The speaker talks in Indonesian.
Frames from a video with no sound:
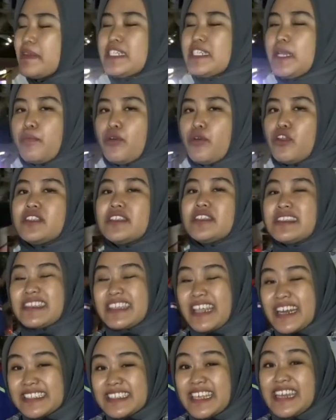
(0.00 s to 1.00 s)
meskipun
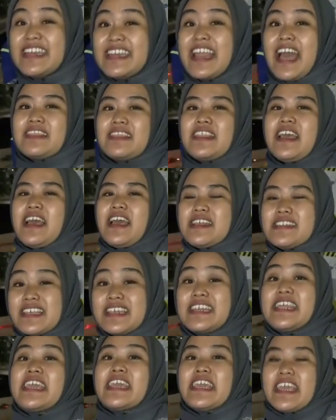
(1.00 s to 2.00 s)
tersendat
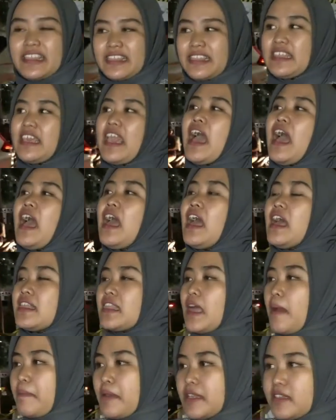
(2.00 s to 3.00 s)
sedikit ya,
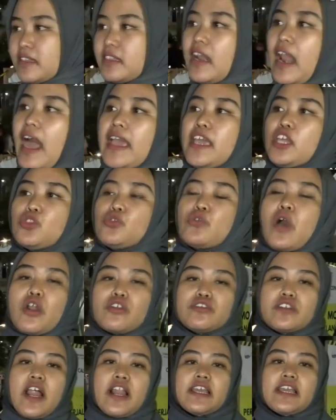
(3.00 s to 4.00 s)
tapi setelah itu
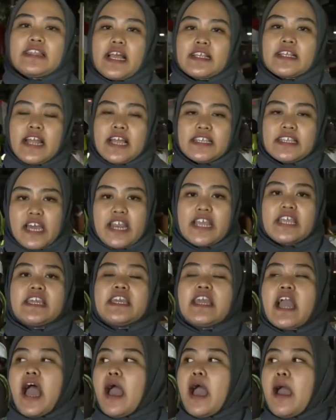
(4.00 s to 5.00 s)
arus lalu lintas lancar
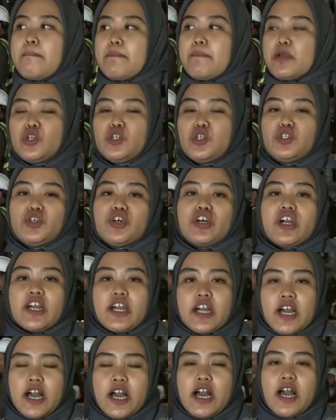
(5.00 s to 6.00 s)
hingga menuju
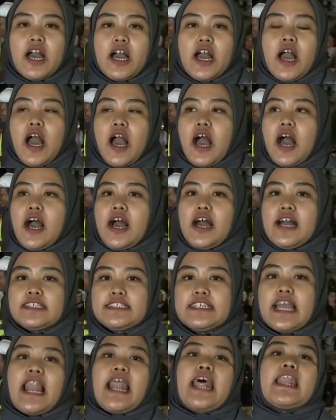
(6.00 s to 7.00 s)
ke uh,
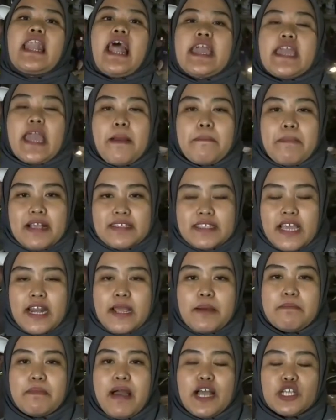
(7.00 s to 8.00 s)
Jalan Layang Pasar
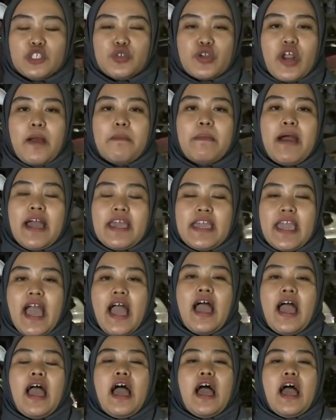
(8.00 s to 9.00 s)
Kembang
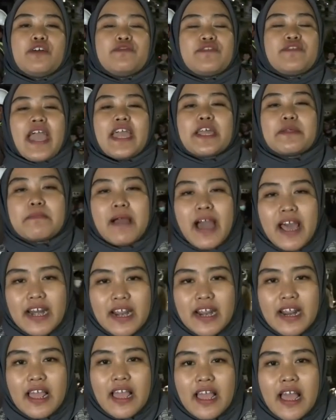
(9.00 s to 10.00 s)
Surabaya. Via Irmar,
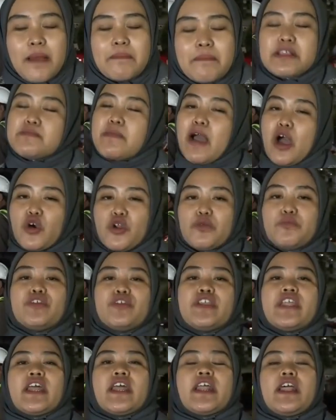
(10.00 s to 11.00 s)
Misbahul
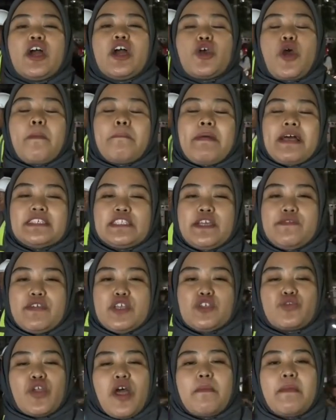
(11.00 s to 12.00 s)
Munir, Kompas
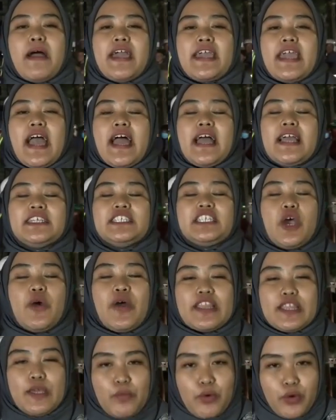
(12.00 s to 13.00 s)
TV Surabaya,
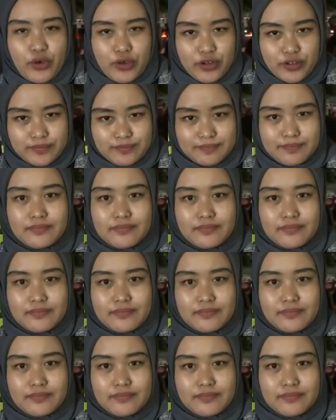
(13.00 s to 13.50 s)
Jawa Timur.